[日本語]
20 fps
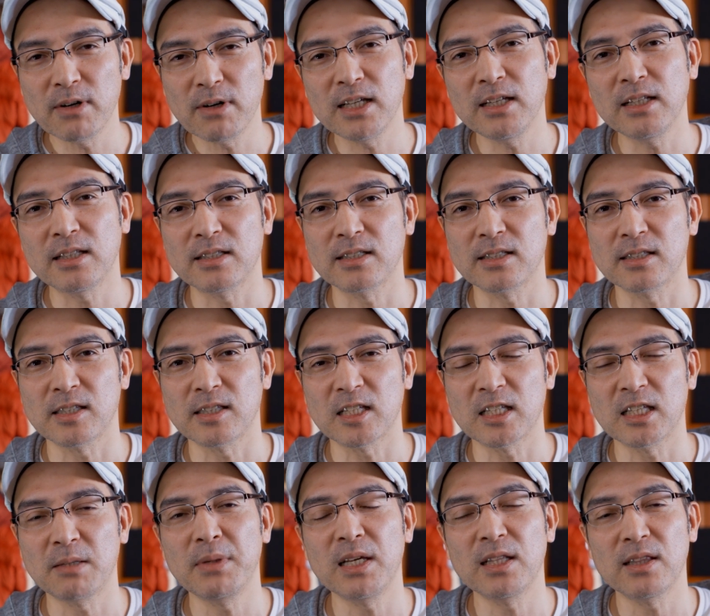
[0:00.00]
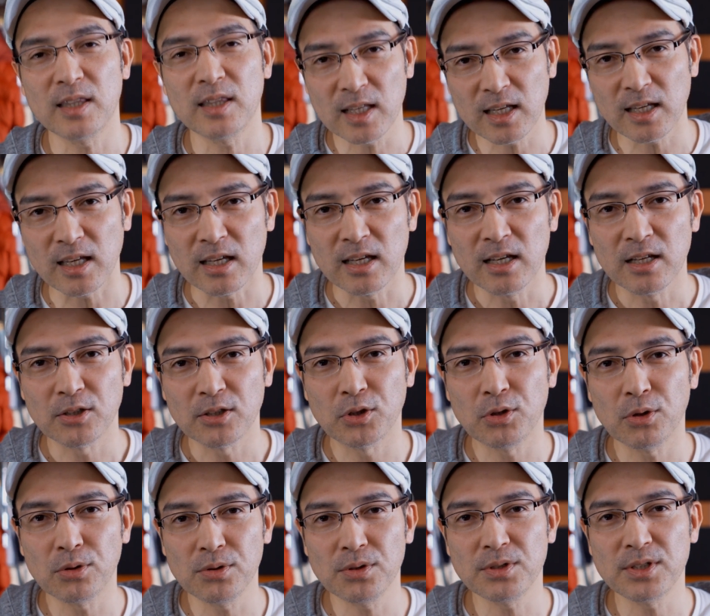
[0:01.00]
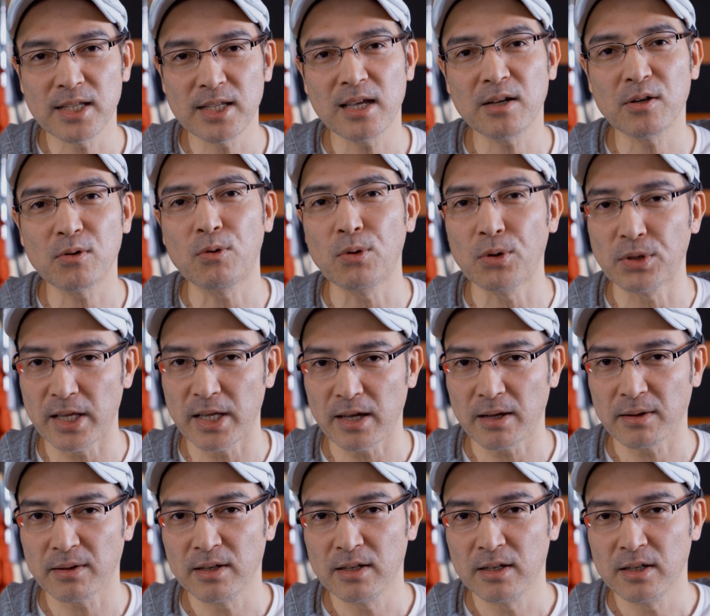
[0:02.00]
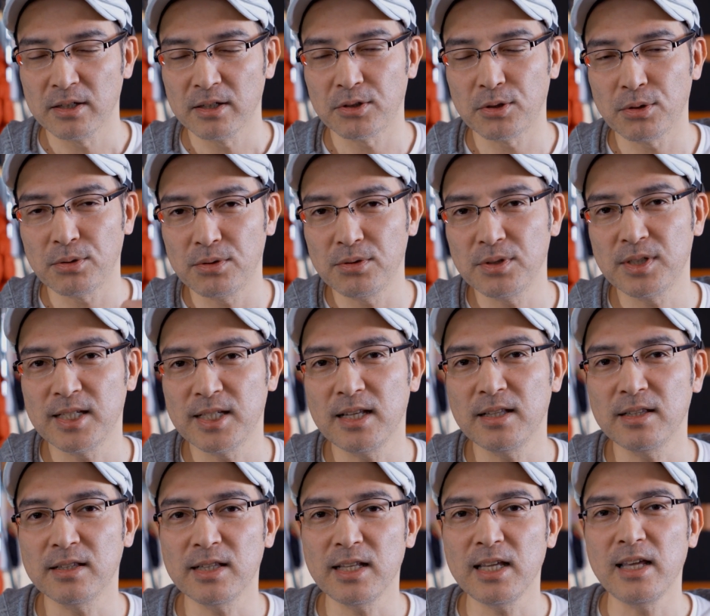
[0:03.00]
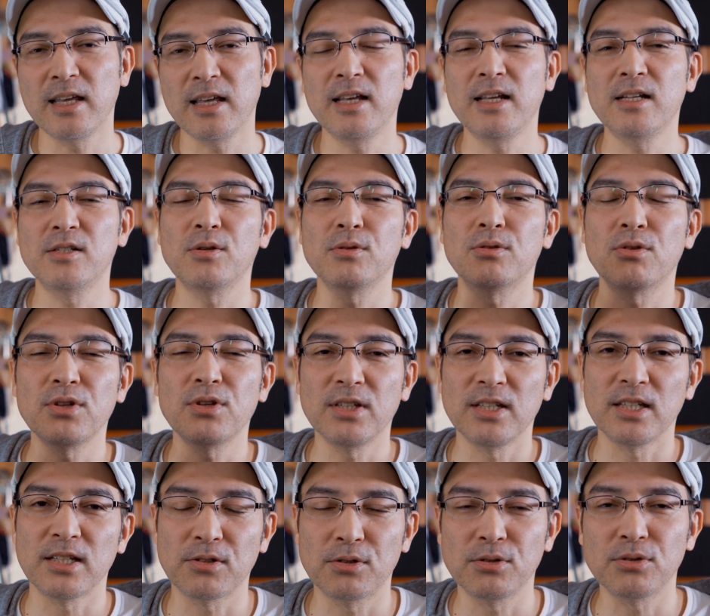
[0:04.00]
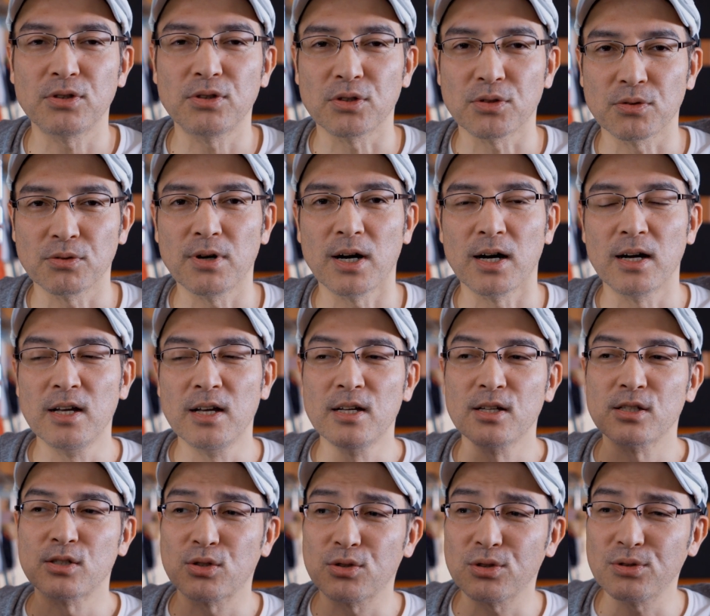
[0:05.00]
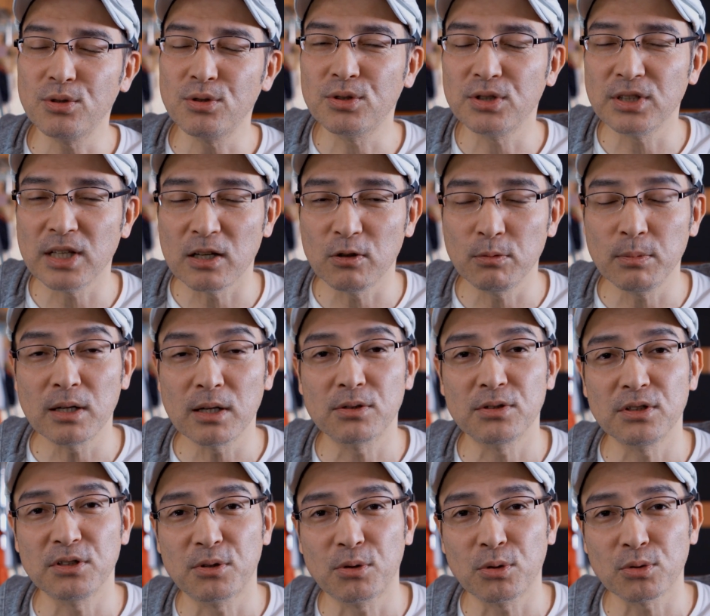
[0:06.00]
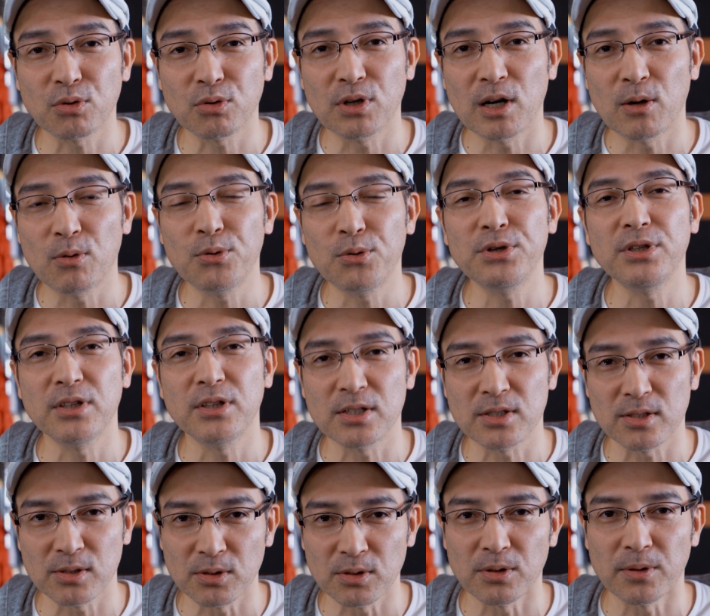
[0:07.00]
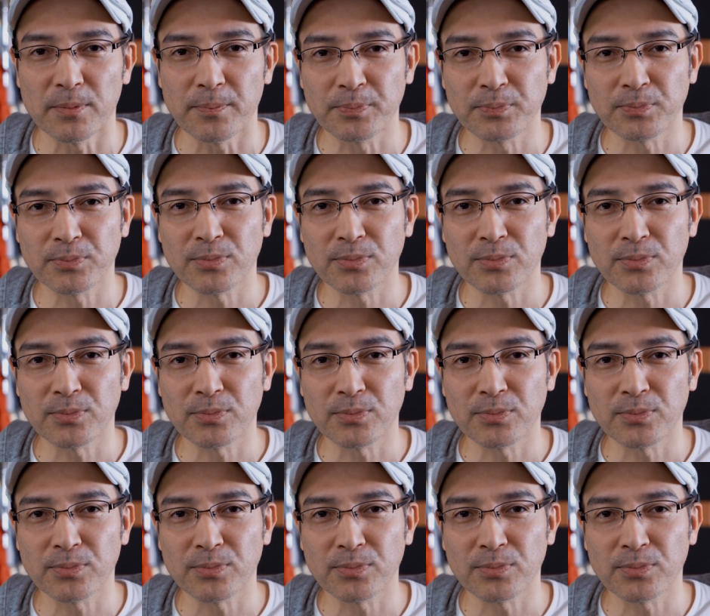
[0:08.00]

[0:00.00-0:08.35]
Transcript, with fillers: れはいいっつって決めて曲選考で曲線で映像を撮りに行くっていうのはすごくねうまくいくことが多いんですよ。